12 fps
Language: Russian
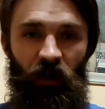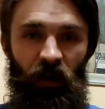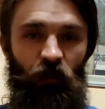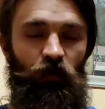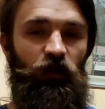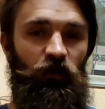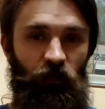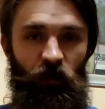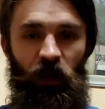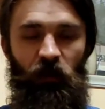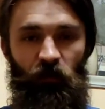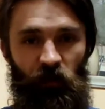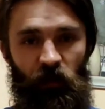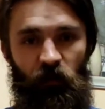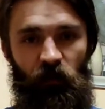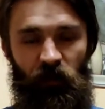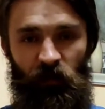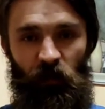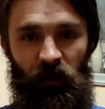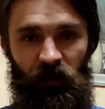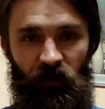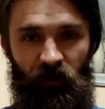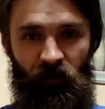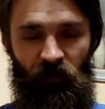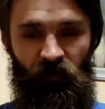хороший слуга, но плохой господин.